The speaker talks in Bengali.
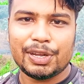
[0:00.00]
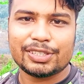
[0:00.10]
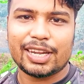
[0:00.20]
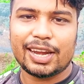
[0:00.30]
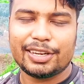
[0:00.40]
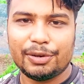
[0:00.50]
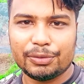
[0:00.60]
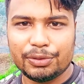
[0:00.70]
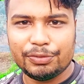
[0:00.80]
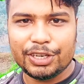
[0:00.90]
ব্লগসের একটি
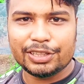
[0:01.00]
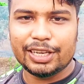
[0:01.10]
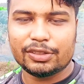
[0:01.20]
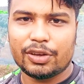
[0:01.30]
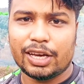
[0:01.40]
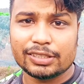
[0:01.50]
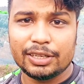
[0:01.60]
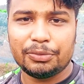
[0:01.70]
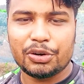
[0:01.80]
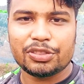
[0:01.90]
নতুন ভিডিওতে তো
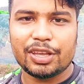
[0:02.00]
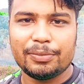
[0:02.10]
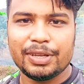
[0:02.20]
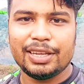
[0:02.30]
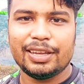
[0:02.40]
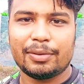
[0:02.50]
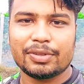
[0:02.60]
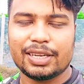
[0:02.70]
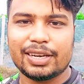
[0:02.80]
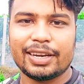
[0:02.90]
আজকের ভিডিওতে আমি
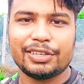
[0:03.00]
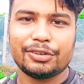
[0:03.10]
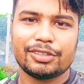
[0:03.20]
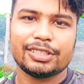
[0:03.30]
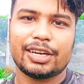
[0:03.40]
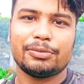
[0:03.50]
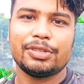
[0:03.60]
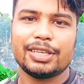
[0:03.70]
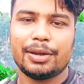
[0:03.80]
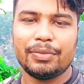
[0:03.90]
আপনাদেরকে একটি কথা জানাবো
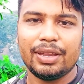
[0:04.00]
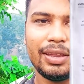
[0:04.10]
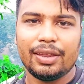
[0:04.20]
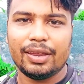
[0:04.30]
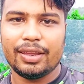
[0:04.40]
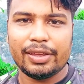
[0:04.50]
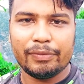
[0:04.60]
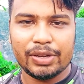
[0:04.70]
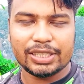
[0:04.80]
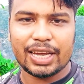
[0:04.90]
যে আমি ই
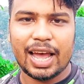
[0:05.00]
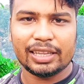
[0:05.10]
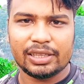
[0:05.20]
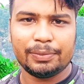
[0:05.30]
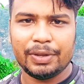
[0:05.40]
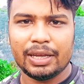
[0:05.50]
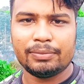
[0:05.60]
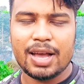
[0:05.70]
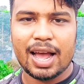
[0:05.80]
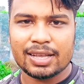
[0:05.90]
হাতে পেলাম
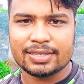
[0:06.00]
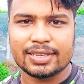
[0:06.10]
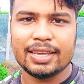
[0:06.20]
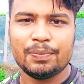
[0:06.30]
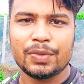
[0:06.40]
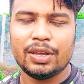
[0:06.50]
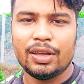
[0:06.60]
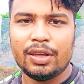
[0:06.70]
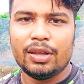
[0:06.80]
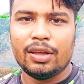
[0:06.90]
আজকে
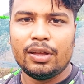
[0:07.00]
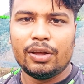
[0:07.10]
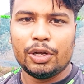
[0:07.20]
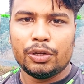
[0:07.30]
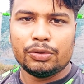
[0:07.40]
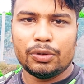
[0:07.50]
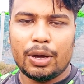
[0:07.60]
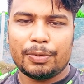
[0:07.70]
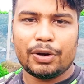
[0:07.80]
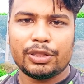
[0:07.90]
তো
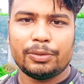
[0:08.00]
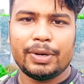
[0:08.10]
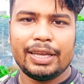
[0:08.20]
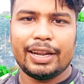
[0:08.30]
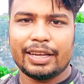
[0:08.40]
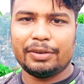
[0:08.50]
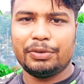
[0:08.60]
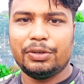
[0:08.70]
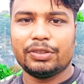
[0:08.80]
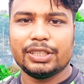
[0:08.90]
আপনারা হয়তো বা এর আগের
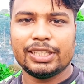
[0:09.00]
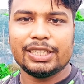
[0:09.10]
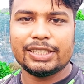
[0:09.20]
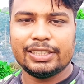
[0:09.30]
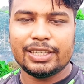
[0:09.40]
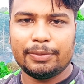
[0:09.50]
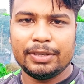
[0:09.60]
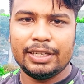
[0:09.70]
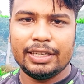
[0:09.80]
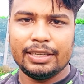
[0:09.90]
ভিডিওতে জেনেছেন যে
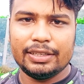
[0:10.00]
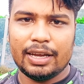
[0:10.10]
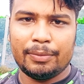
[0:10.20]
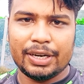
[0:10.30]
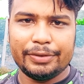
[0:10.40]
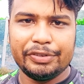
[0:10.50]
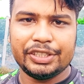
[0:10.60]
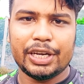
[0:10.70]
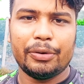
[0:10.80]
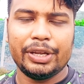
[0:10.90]
আমি আমার ই
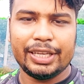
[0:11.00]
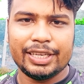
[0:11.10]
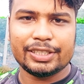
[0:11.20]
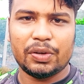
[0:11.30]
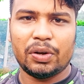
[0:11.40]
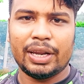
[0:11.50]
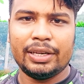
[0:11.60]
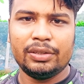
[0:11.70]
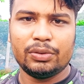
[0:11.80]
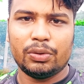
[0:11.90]
ভিসা হয়ে গিয়েছে
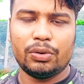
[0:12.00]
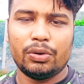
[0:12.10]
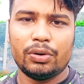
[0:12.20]
অনলাইন তো